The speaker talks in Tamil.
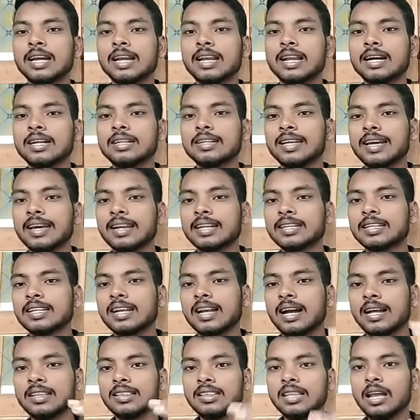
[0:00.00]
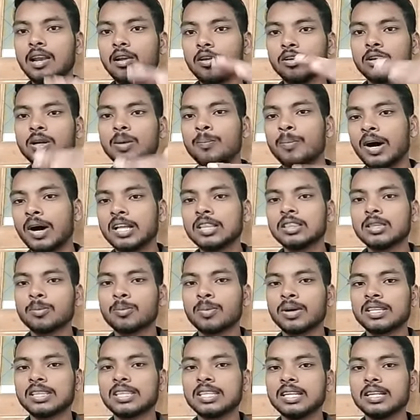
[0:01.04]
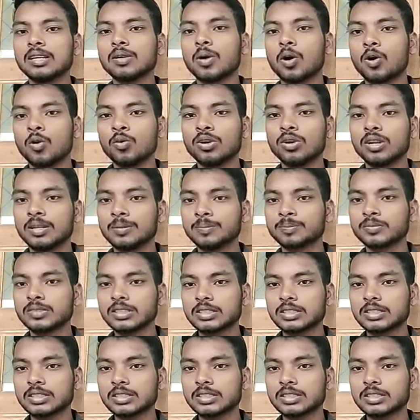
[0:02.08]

ஏன்னா டேரக்டர் அந்த அளவுக்கு பார்த்து பார்த்து அவங்க